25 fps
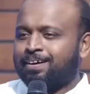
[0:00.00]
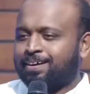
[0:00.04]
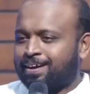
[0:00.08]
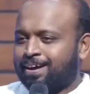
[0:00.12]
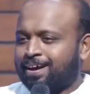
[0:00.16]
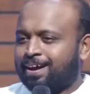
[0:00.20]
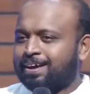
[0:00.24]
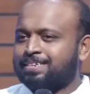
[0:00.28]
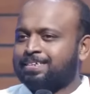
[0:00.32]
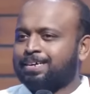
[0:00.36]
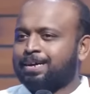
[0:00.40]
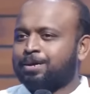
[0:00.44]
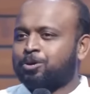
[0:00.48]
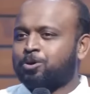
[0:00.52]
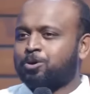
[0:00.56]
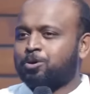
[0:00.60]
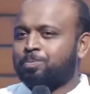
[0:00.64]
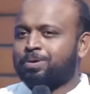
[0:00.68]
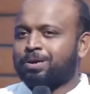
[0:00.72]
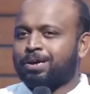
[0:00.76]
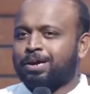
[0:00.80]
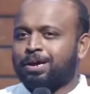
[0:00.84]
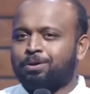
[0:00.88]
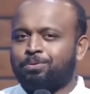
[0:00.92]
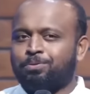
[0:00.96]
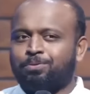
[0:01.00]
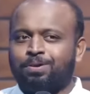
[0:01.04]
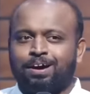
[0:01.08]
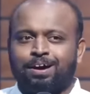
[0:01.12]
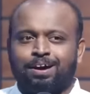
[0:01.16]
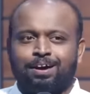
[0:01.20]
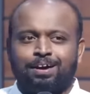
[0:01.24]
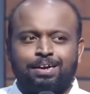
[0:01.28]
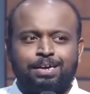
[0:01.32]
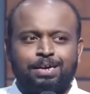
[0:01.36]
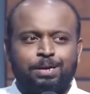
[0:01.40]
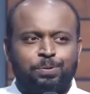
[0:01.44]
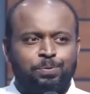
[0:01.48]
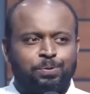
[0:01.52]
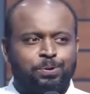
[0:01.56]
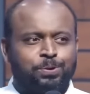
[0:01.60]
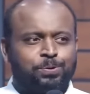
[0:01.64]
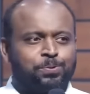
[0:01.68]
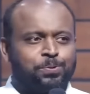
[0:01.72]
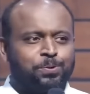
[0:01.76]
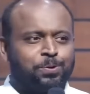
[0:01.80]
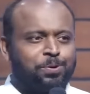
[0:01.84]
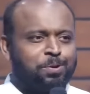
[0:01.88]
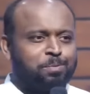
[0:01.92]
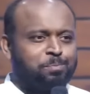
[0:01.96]
ராஜா கூப்பிடுறாரு வா
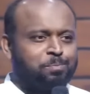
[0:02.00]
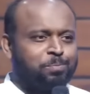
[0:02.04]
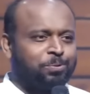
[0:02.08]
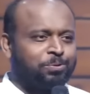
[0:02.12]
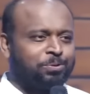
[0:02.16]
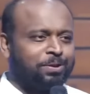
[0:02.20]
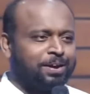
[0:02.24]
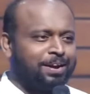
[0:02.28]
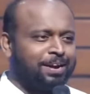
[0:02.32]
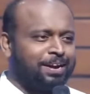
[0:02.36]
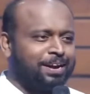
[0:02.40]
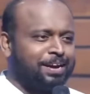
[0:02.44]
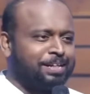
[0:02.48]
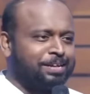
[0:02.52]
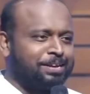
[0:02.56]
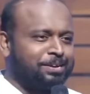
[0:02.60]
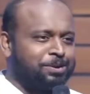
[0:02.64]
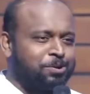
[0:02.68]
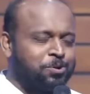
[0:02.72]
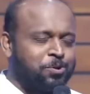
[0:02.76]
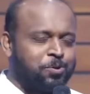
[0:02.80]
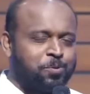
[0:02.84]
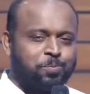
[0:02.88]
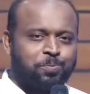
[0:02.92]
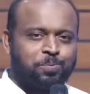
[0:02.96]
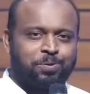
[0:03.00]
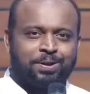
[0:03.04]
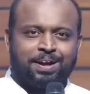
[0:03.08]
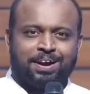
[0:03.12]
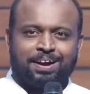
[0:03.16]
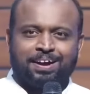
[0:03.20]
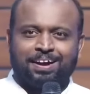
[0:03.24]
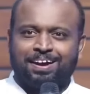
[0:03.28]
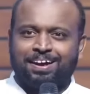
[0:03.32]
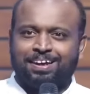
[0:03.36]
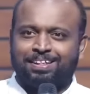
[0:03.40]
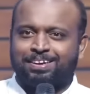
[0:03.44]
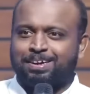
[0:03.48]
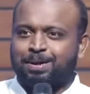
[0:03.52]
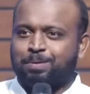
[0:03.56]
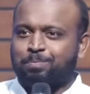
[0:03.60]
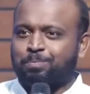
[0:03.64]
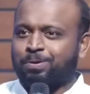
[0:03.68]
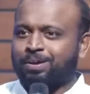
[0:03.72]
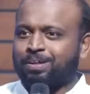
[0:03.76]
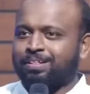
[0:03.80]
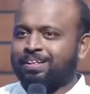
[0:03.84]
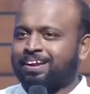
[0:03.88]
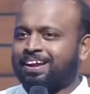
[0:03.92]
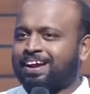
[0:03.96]
இவனுக்கு ஒன்றும் புரியலை எதுக்கு கூப்பிடுறாங்க
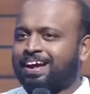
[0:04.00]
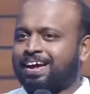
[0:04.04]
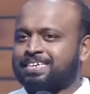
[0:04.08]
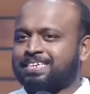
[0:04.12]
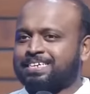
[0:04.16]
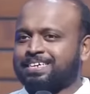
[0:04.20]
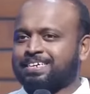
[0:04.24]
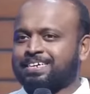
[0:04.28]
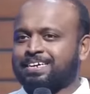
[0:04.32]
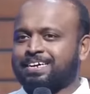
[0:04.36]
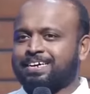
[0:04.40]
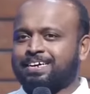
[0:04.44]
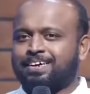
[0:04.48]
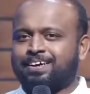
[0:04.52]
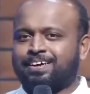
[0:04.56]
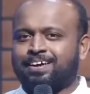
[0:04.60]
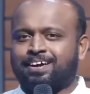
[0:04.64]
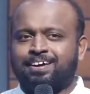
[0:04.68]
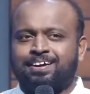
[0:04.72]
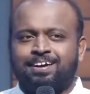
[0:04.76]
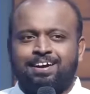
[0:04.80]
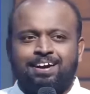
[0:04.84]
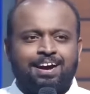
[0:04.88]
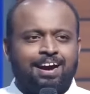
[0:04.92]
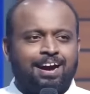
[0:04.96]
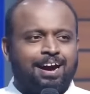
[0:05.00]
அதுக்கப்புறம் தான் ராஜா கேட்குறான்